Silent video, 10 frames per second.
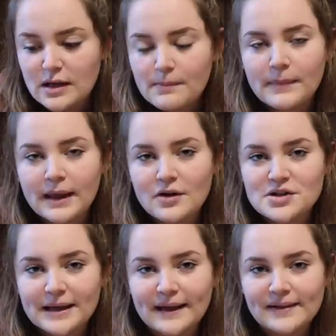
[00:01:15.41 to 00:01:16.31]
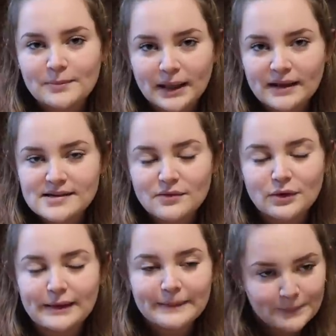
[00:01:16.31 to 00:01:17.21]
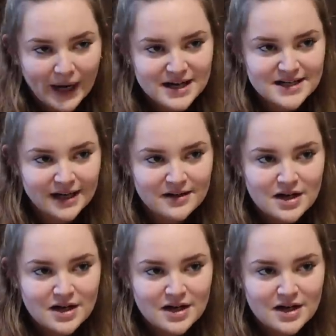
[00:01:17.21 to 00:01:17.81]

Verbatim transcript: mais euh, j'ai regardé le prix ça vaut hyper cher